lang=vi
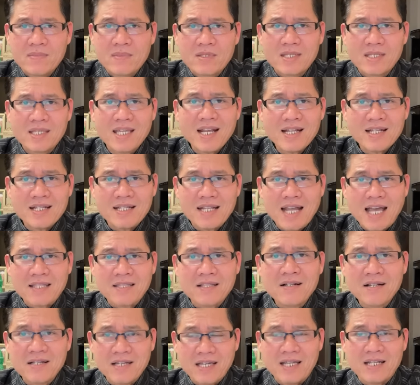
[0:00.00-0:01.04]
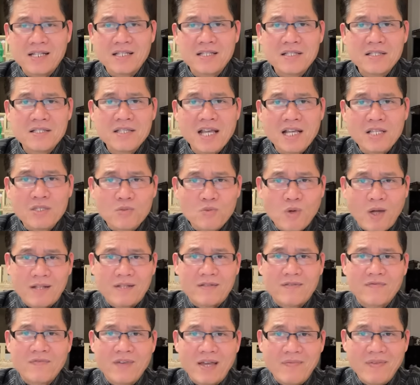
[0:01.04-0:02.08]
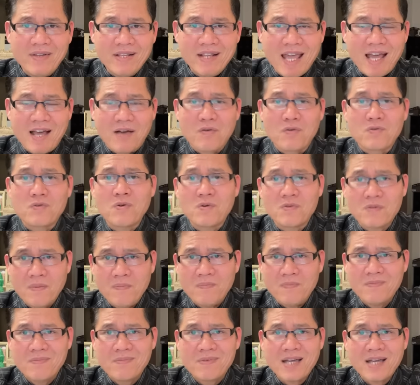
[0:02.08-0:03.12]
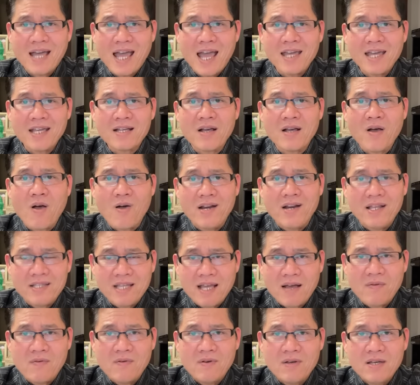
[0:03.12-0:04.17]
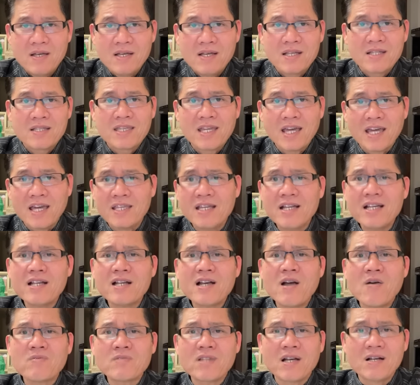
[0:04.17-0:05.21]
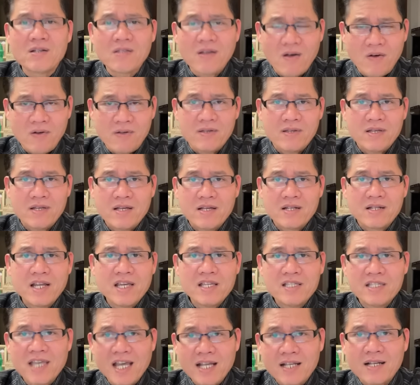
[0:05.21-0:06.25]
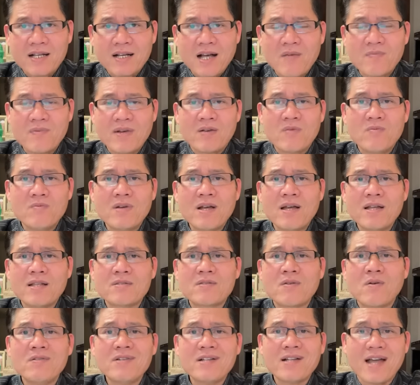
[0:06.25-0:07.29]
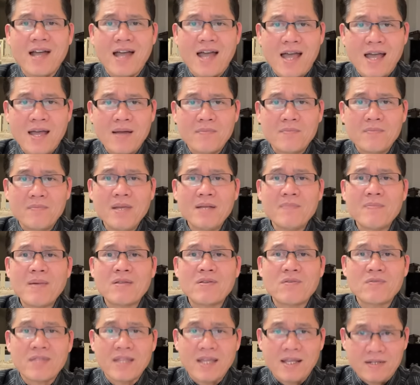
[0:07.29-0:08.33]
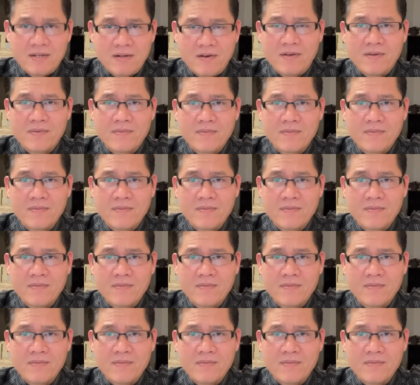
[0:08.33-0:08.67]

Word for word: nhất là thư kiện dịch thuật về vấn đề của youtube cãi cọ lẫn nhau chỉ những câu từ thôi đi dịch không là cũng tốn cả biết bao nhiêu tiền rồi